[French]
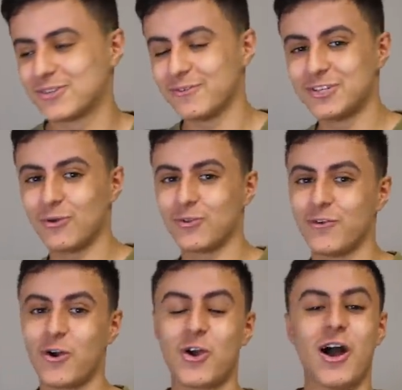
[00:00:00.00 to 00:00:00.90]
que ça veut dire on
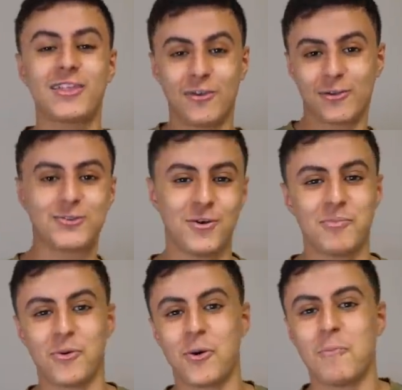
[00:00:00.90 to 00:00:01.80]
devait encore attendre, tu vois,
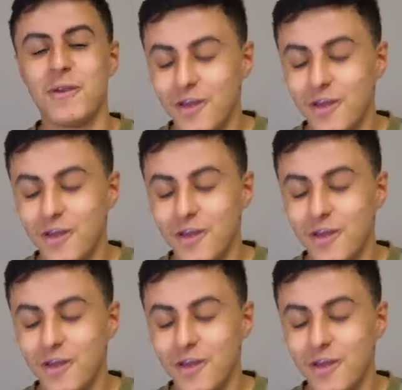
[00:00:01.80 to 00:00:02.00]
pour,